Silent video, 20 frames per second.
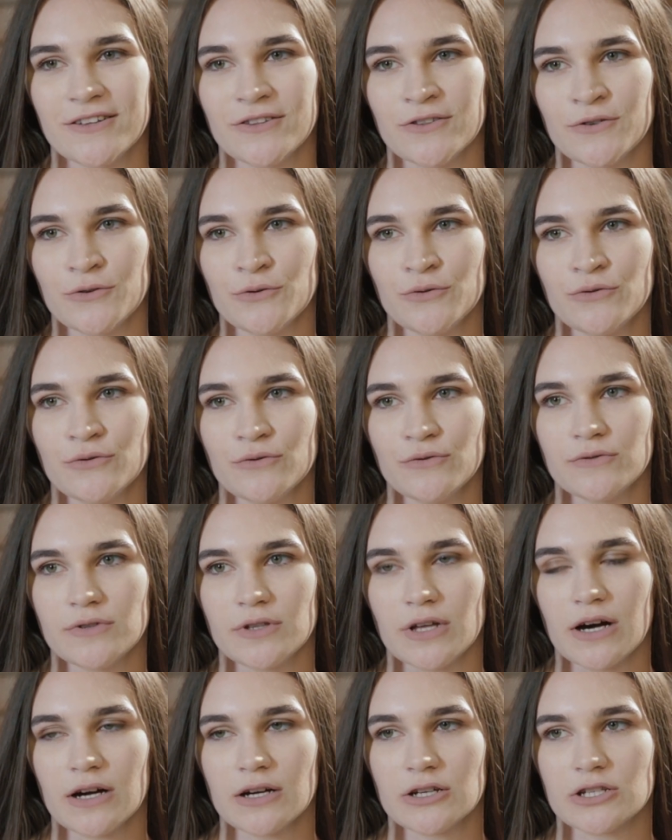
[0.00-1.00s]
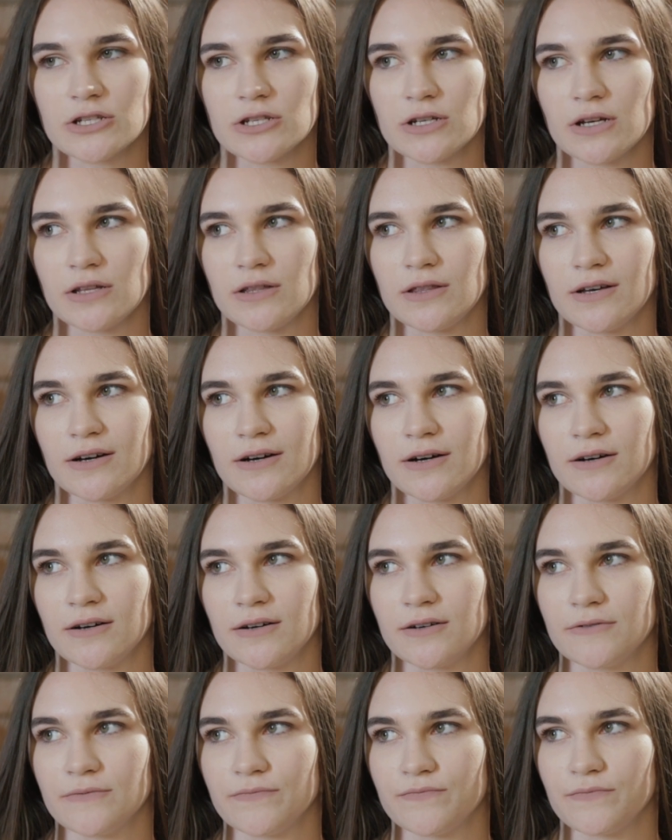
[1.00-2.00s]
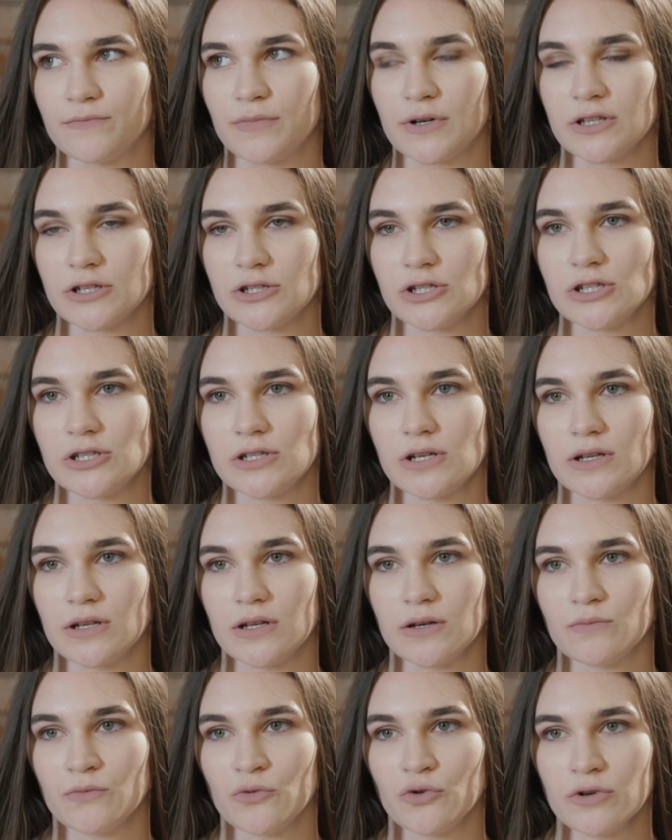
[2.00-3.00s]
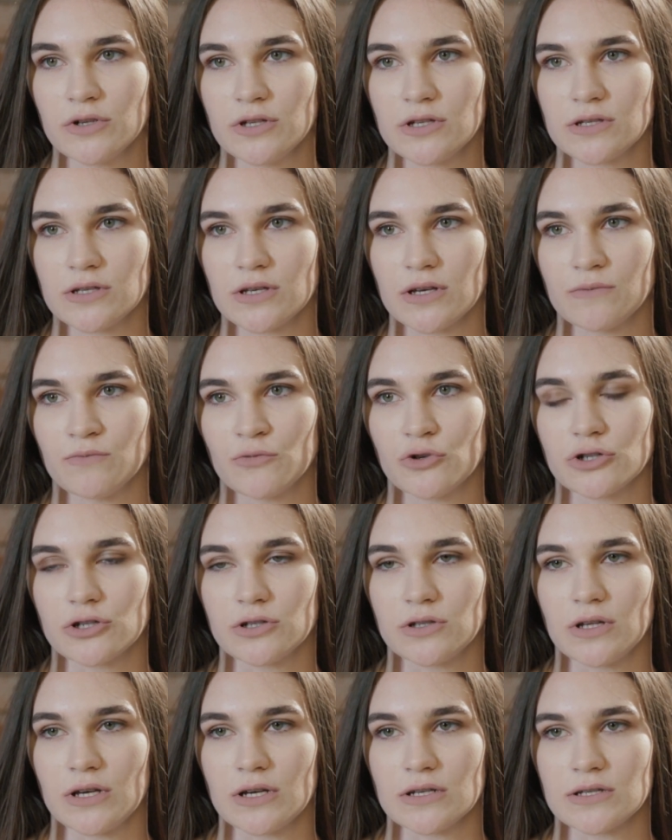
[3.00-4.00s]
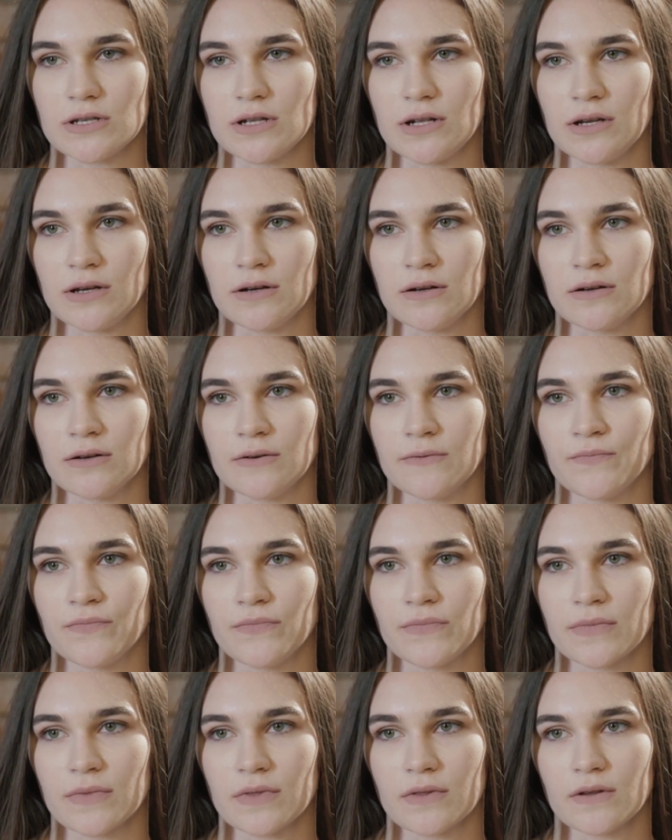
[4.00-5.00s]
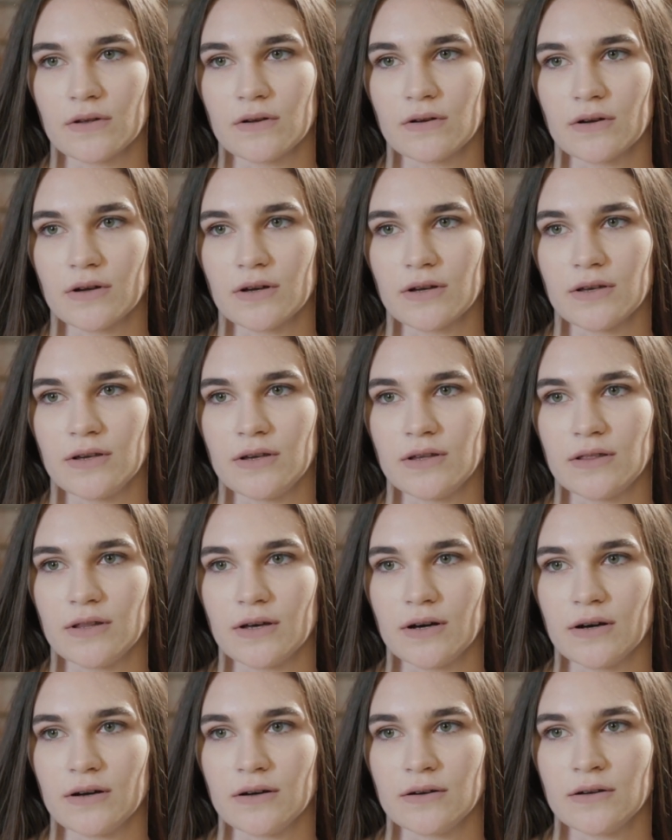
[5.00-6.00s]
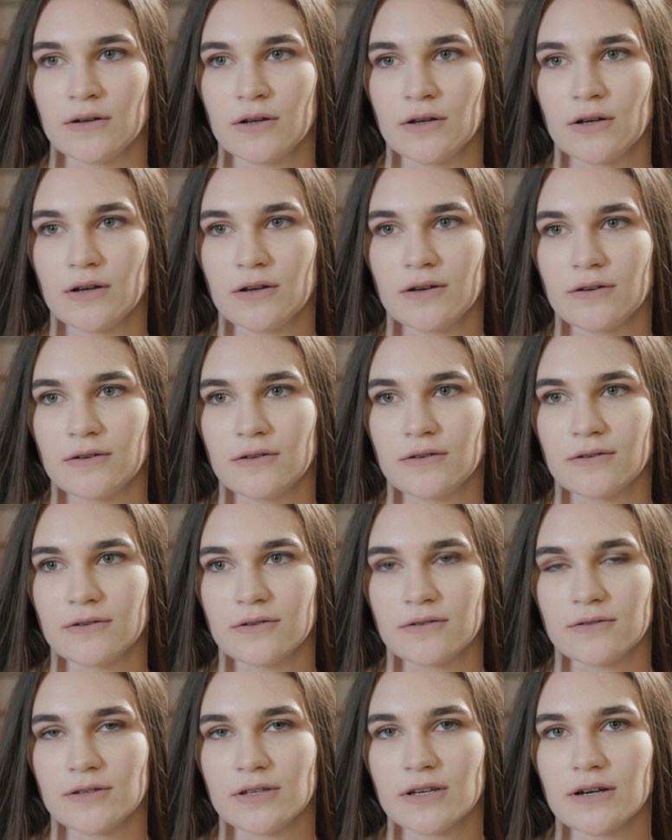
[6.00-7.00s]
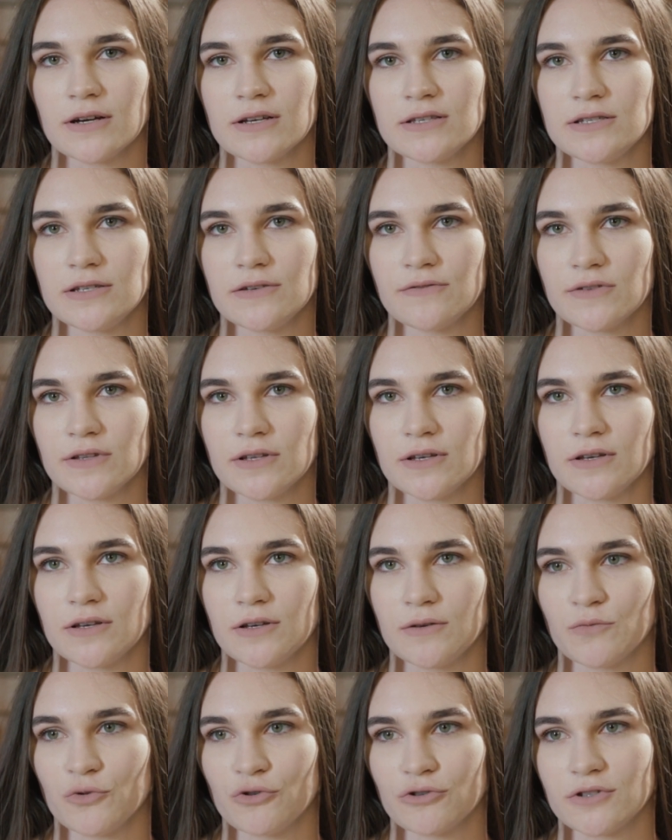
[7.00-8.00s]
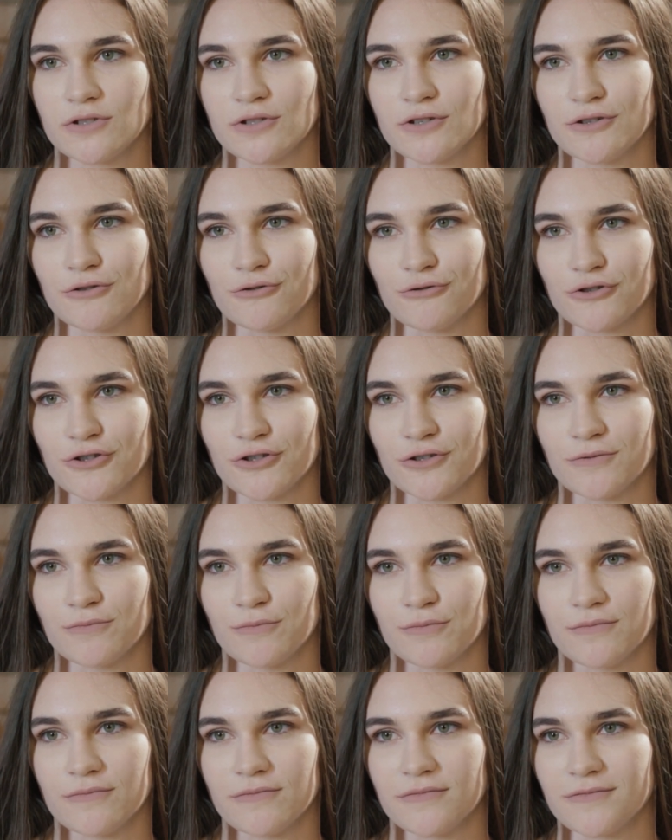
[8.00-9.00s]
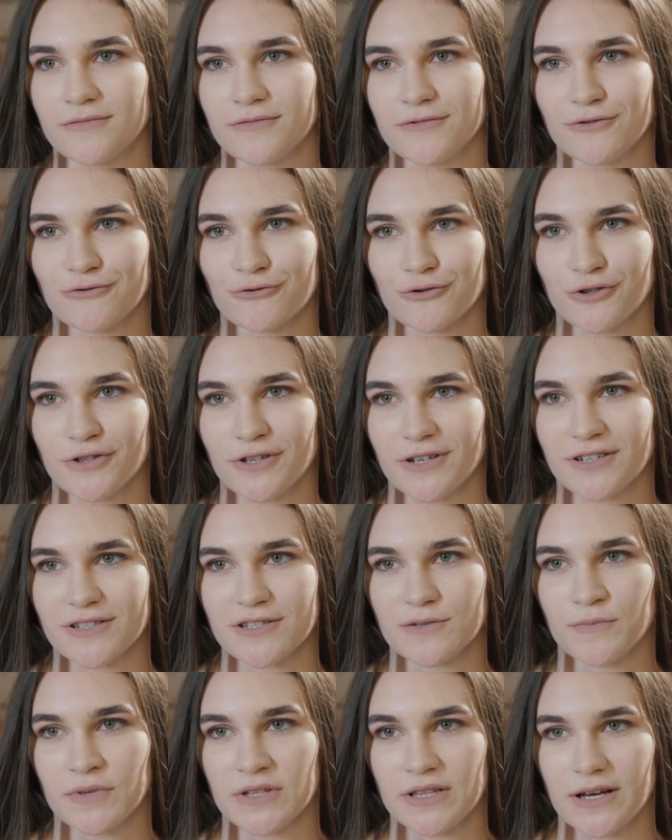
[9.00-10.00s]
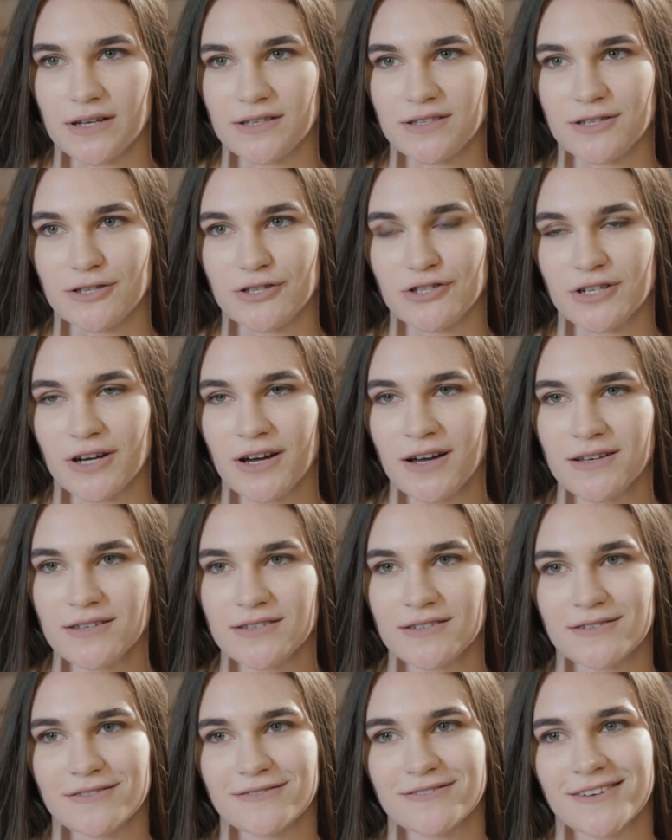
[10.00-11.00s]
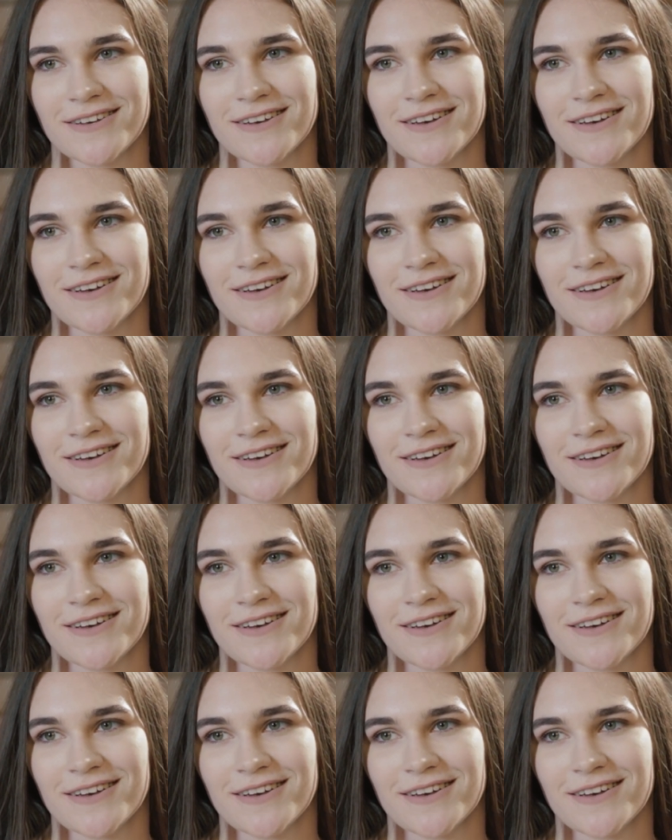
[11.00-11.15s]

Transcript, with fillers: Ну, также это положительные эмоции, может, если э, какие-то негативные эмоции тоже нужно их испытать сейчас,